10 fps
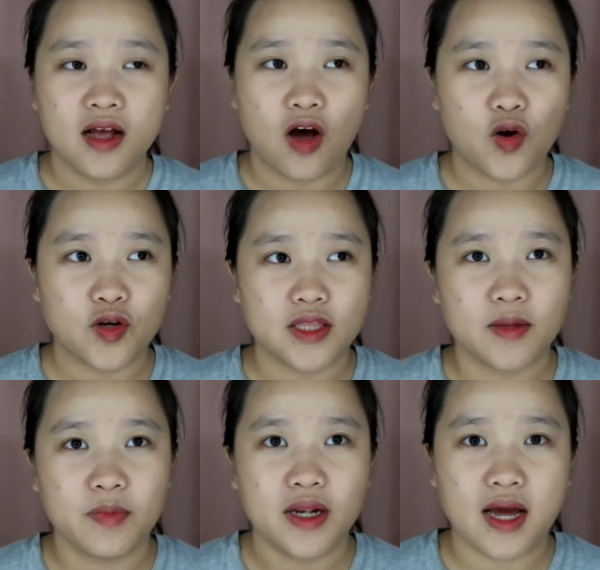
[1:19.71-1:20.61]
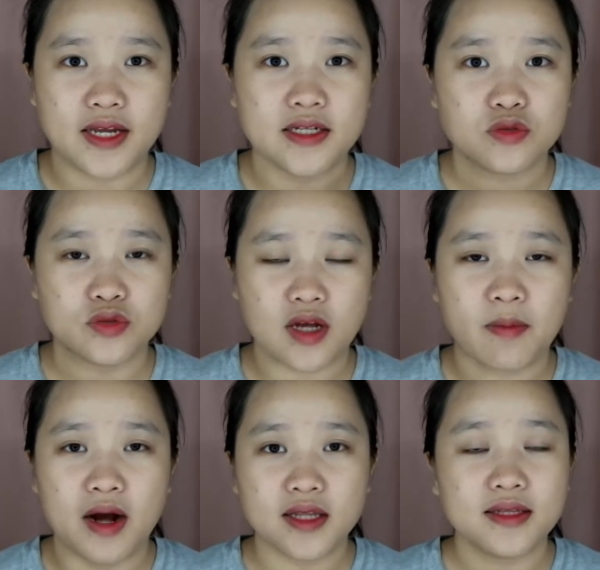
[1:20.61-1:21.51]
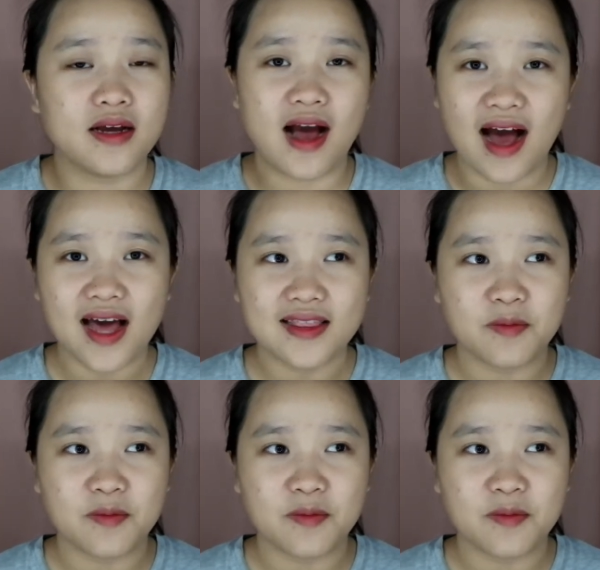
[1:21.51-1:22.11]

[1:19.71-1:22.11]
kalau kita bilang ini susah banget enggak